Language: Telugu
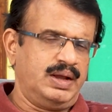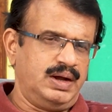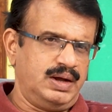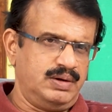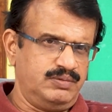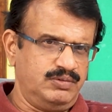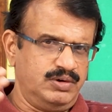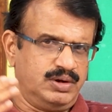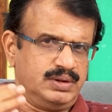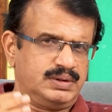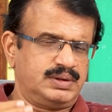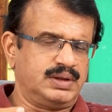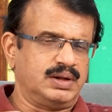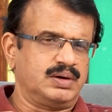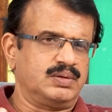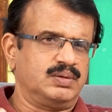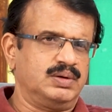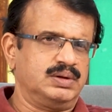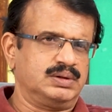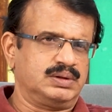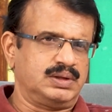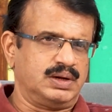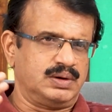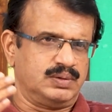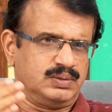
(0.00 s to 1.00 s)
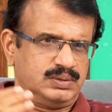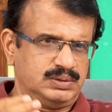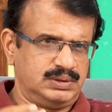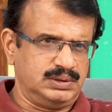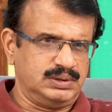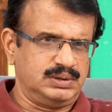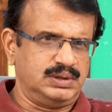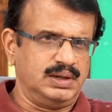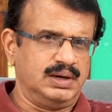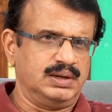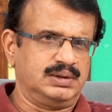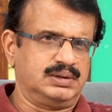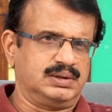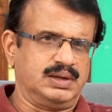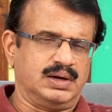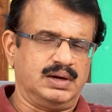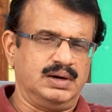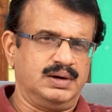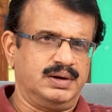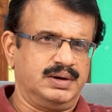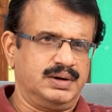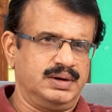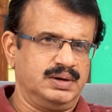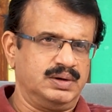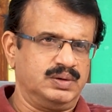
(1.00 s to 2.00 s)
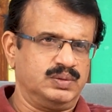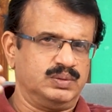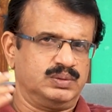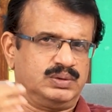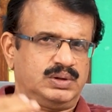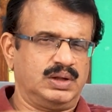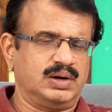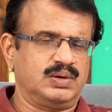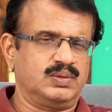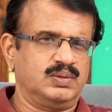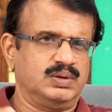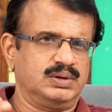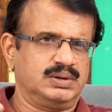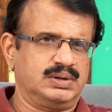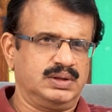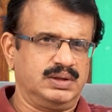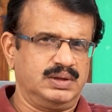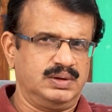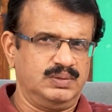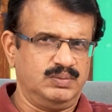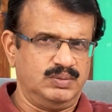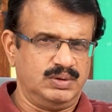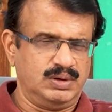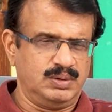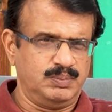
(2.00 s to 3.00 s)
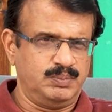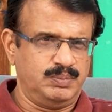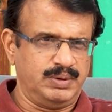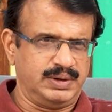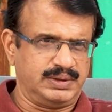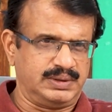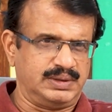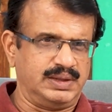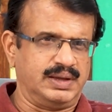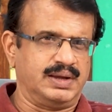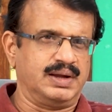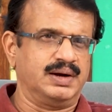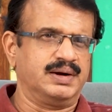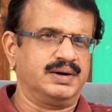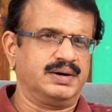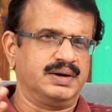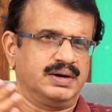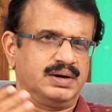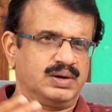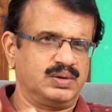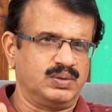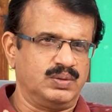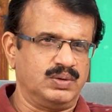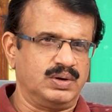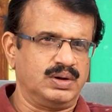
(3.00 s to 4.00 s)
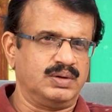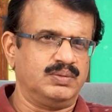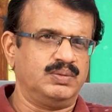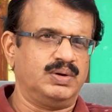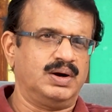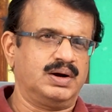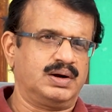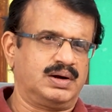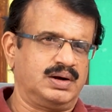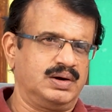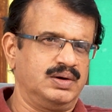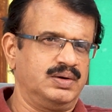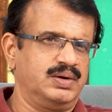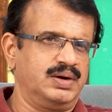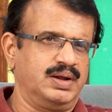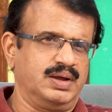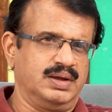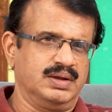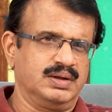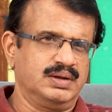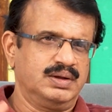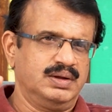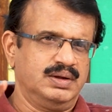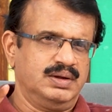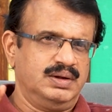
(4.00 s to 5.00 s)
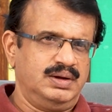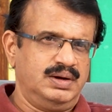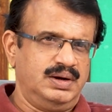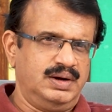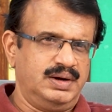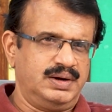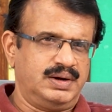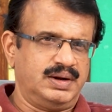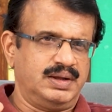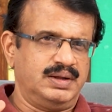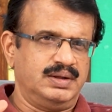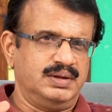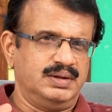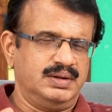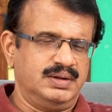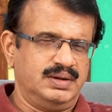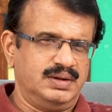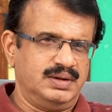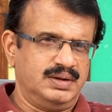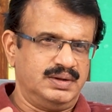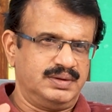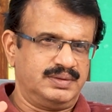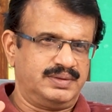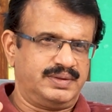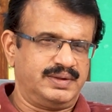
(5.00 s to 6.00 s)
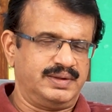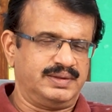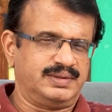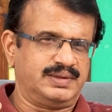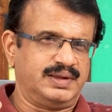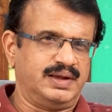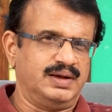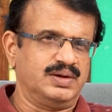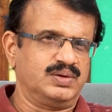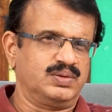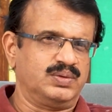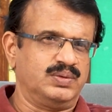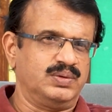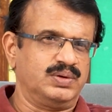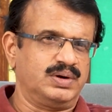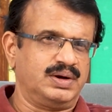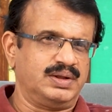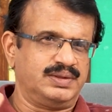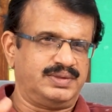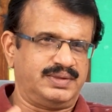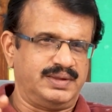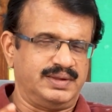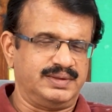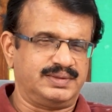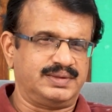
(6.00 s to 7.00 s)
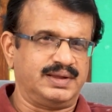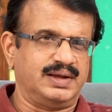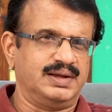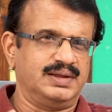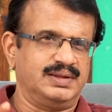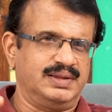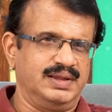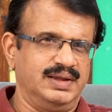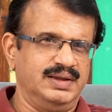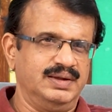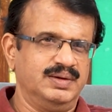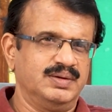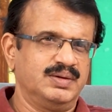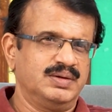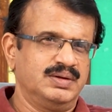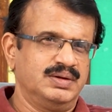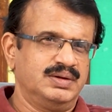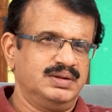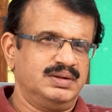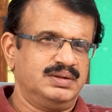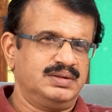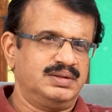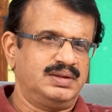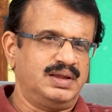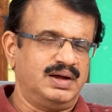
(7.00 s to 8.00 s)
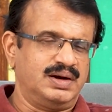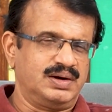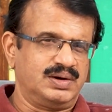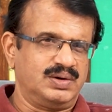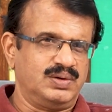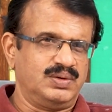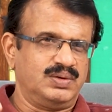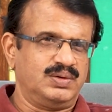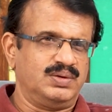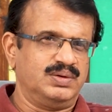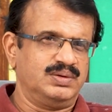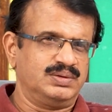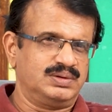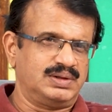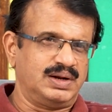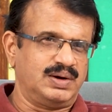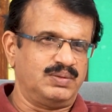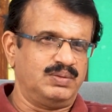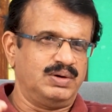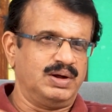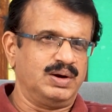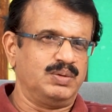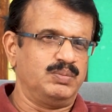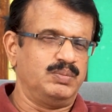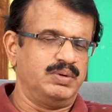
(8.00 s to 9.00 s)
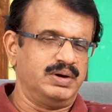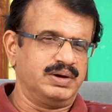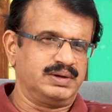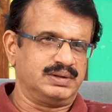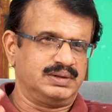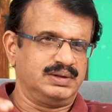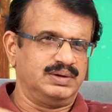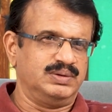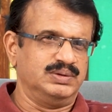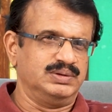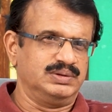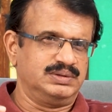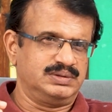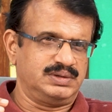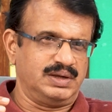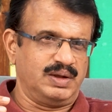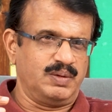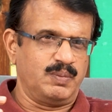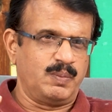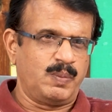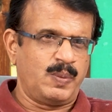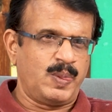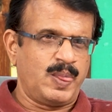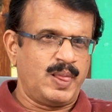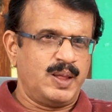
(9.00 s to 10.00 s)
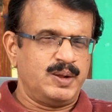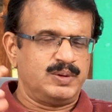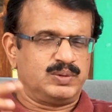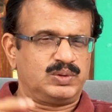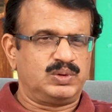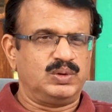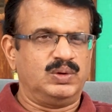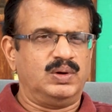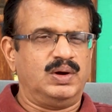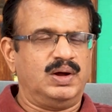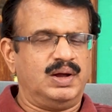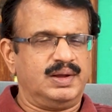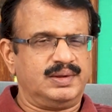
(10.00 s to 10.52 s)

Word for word: అవే తర్వాత తర్వాత దళిత కంటెంట్ తర్వాత ఈవెన్ భక్తి కంటెంట్ కూడా వాటిలోనే అంటే సీసా అనుకుంటే సీసా అది దాంట్లో ద్రవాలు మారుతూ వచ్చాయి సో